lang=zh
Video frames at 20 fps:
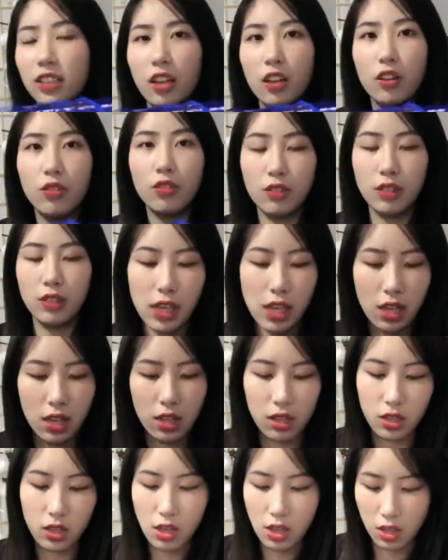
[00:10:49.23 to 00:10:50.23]
小龙虾
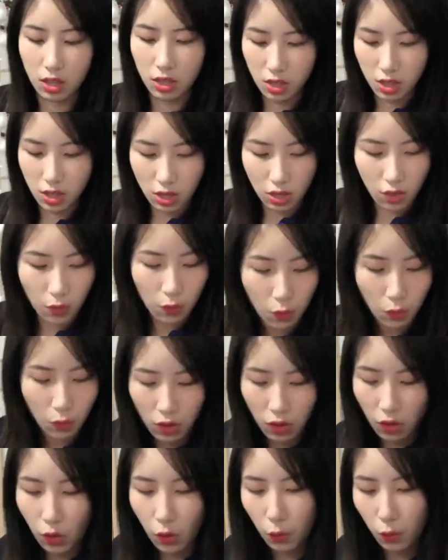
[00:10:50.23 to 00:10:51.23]

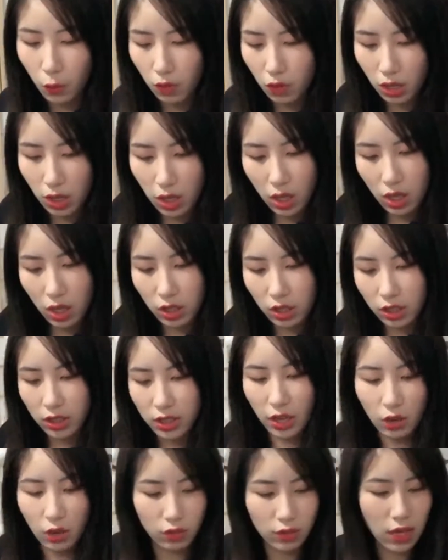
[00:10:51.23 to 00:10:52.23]
口，
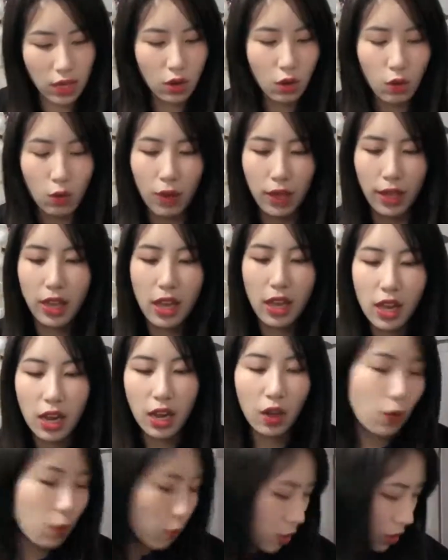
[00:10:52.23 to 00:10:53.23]
小龙虾口味。
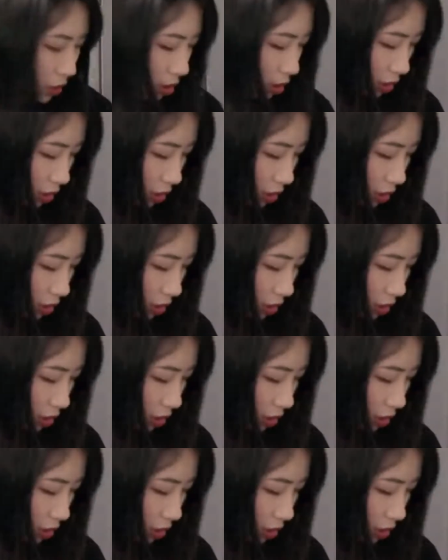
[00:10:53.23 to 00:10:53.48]
然后我